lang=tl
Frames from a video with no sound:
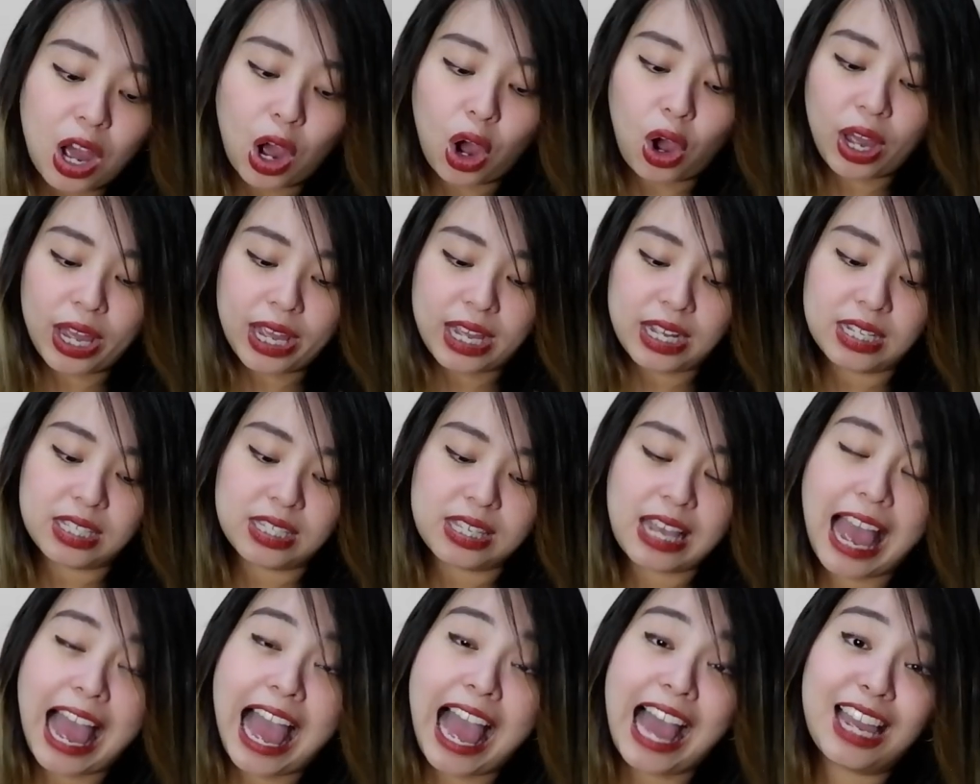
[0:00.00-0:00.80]
Okay,
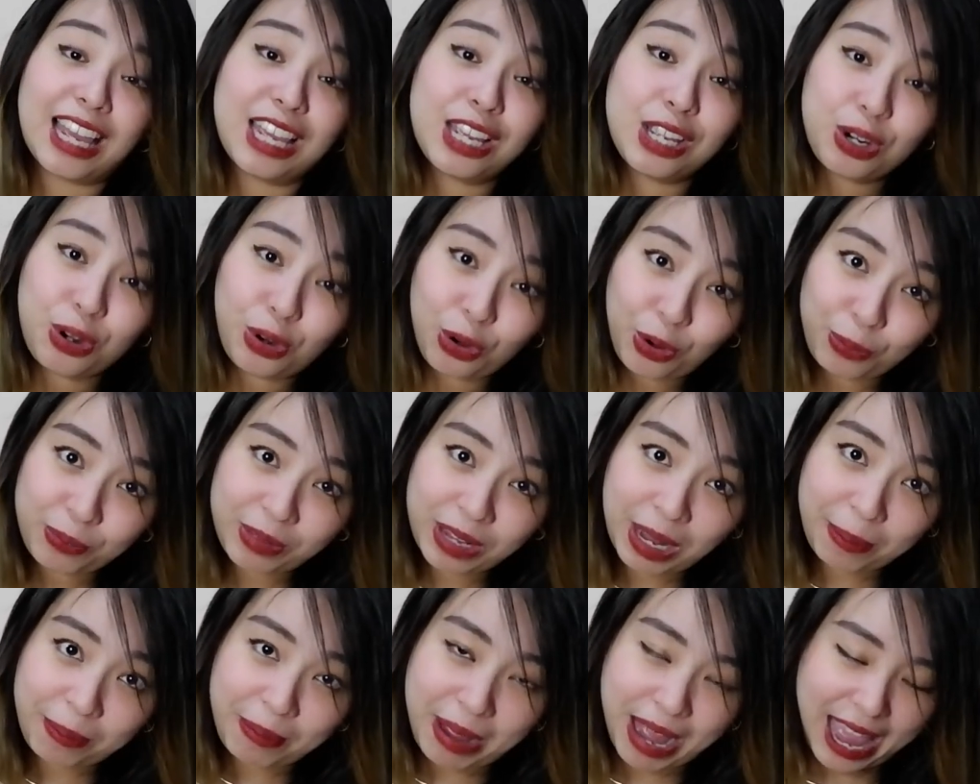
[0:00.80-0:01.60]
sa aking
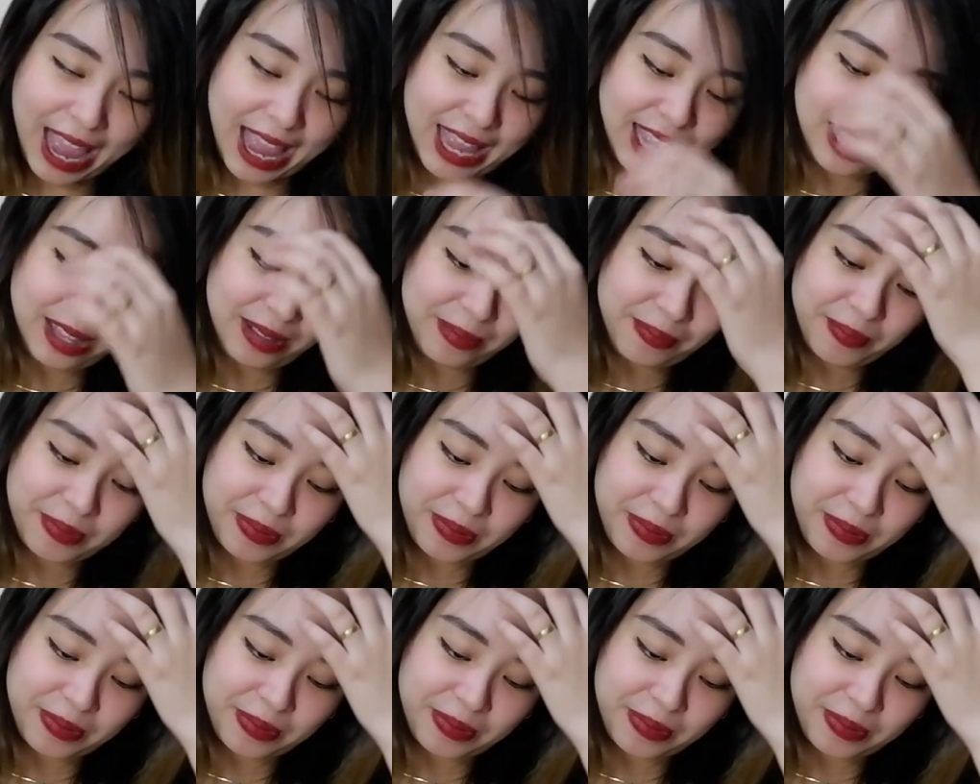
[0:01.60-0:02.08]
groom naman,